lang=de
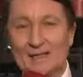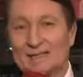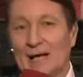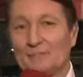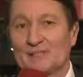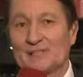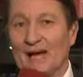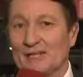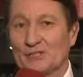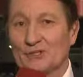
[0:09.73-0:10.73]
Sie haben sich
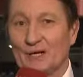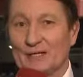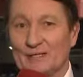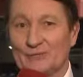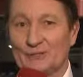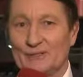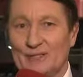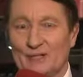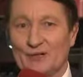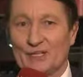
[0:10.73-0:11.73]
alle schon eingefunden,
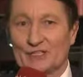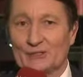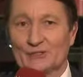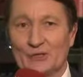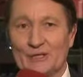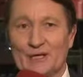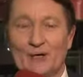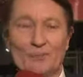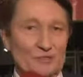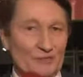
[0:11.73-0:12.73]
denn die Veranstaltung soll ja
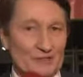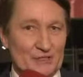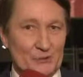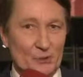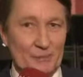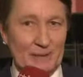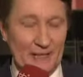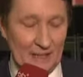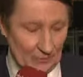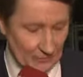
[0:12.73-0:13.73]
um 20 Uhr
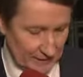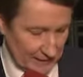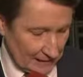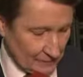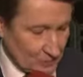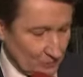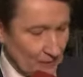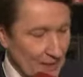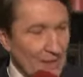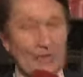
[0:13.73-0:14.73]
beginnen und ich habe schon
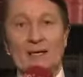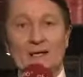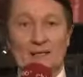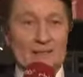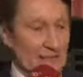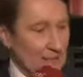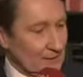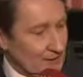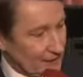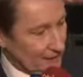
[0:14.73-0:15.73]

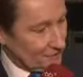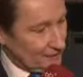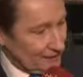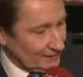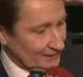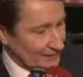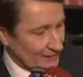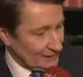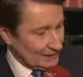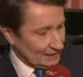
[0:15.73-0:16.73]
den dicken Bären
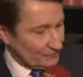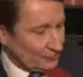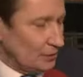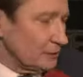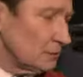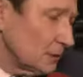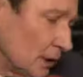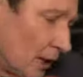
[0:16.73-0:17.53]
hier von